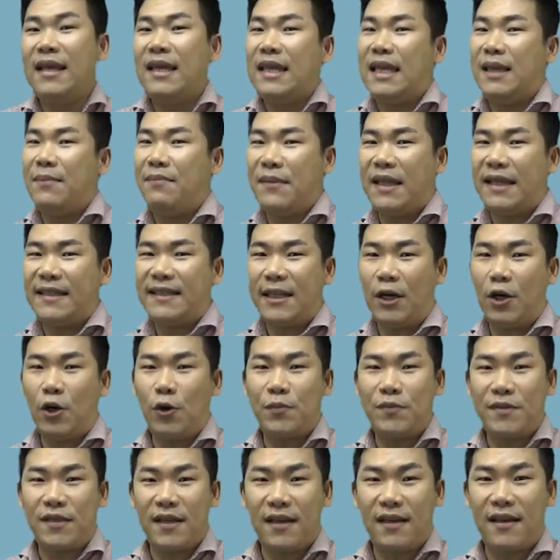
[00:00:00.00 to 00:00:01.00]

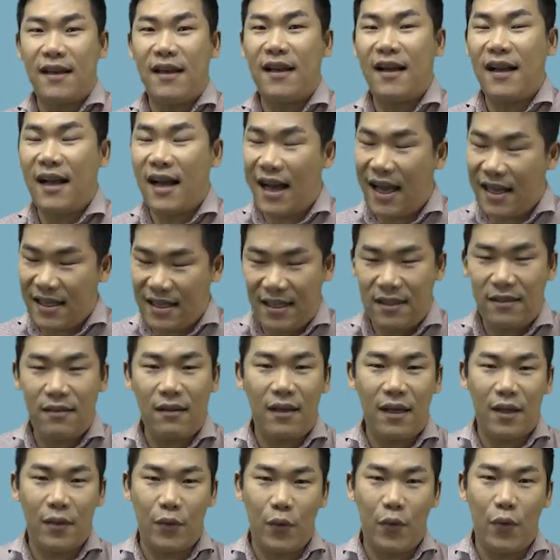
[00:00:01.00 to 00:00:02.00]
임대사업자가
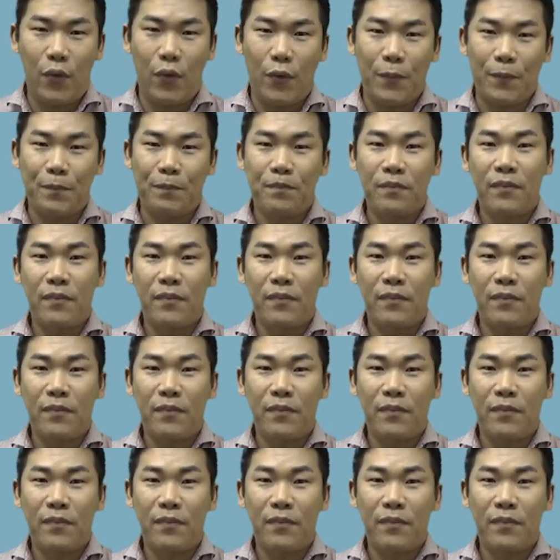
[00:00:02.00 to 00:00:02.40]
아니더라도